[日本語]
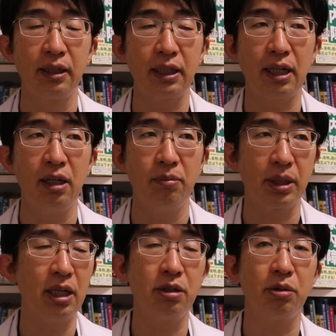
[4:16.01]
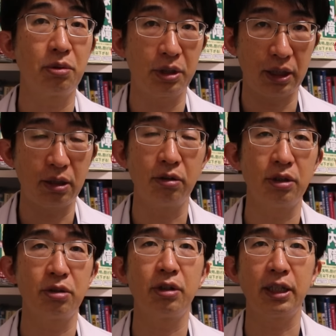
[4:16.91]
ただ、まあ、現状起こっちゃってる
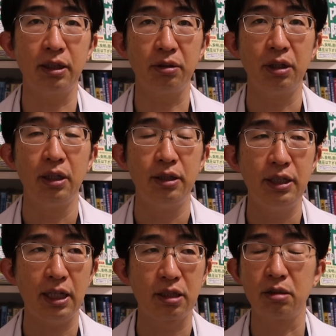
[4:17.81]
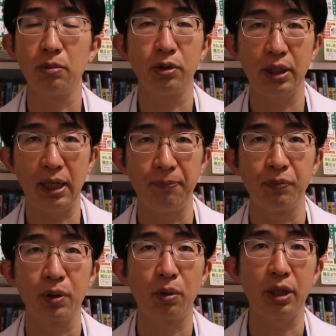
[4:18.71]
のでしょうがないと。じゃあ質問で、
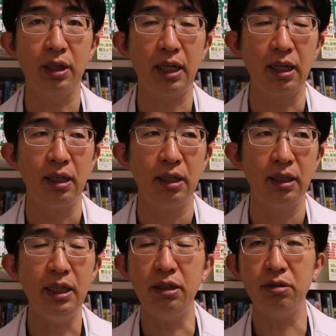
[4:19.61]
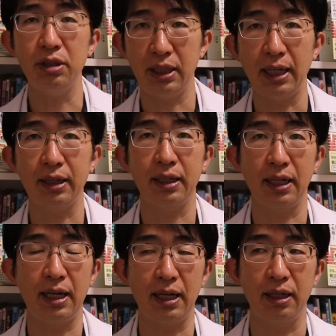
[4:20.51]
これって、いつになっ
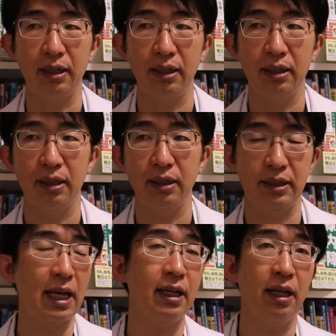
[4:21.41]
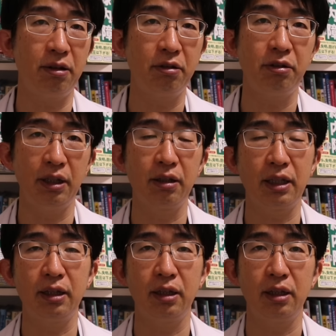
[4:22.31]
たら再開するんです
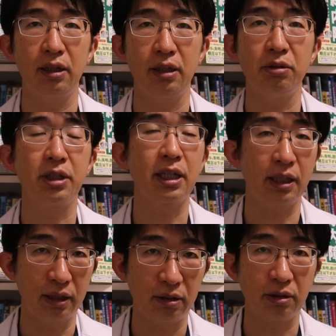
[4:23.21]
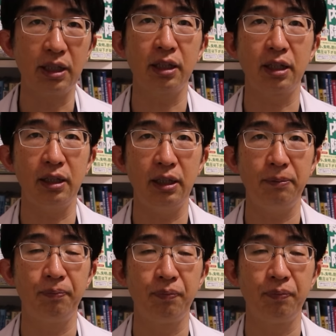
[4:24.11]
かってよく聞かれるんですよ、患者さんに。